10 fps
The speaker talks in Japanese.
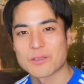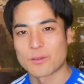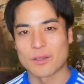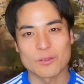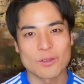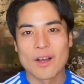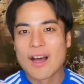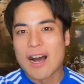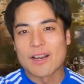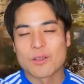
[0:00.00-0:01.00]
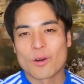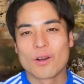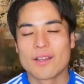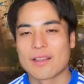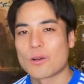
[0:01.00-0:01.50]
こんなことあるよ。
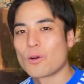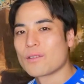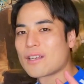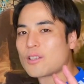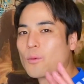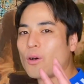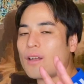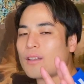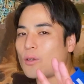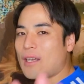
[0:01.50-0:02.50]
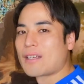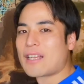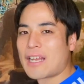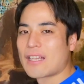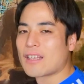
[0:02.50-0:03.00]
ね、こんな人も取り上げて
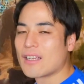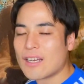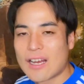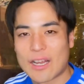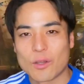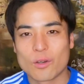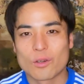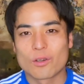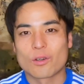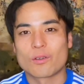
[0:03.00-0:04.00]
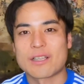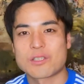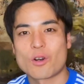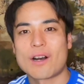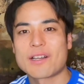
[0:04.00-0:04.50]
ね。こんな
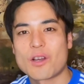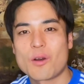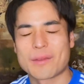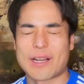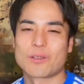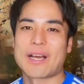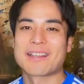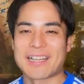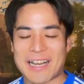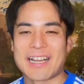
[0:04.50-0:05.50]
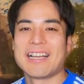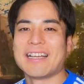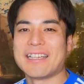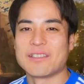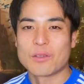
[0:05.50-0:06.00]
情報あるよみたいなことあったら、
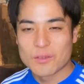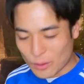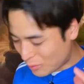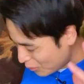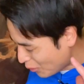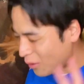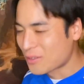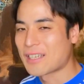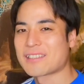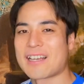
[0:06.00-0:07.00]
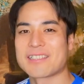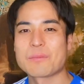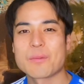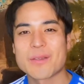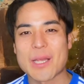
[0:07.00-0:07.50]
どんどんください。全
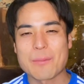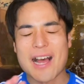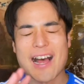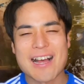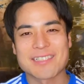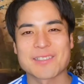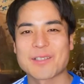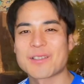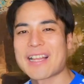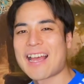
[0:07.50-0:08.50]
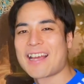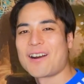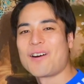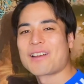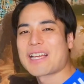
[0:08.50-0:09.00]
部見てます。ということで、
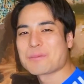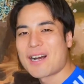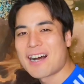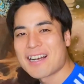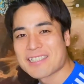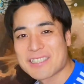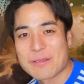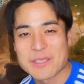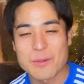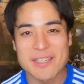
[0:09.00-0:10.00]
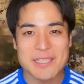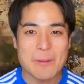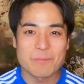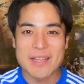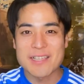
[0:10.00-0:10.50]
お願いします。フィッシュボーイでし
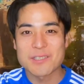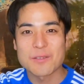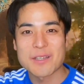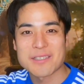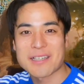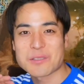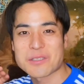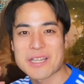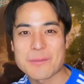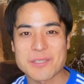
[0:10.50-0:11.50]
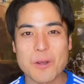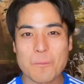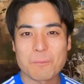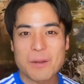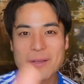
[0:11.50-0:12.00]
た。ダンスのある生活をしていきましょ
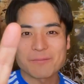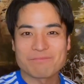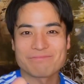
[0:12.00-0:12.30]
う。バイバイ。